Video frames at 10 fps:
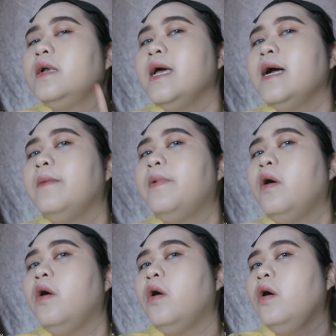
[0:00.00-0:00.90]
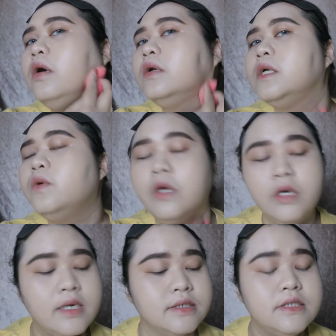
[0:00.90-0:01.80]
หน้ากับคอก็ถือว่าค่
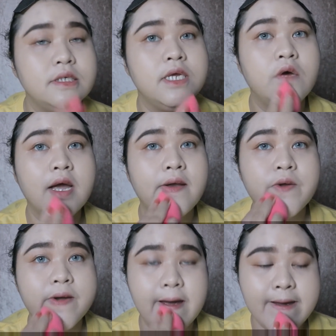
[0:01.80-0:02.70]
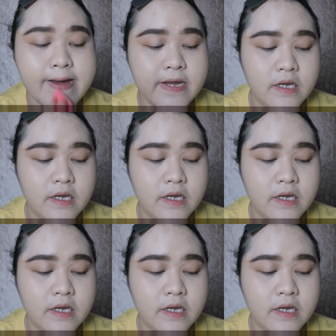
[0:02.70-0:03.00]
อนข้างสีเดียวกันอยู่นะ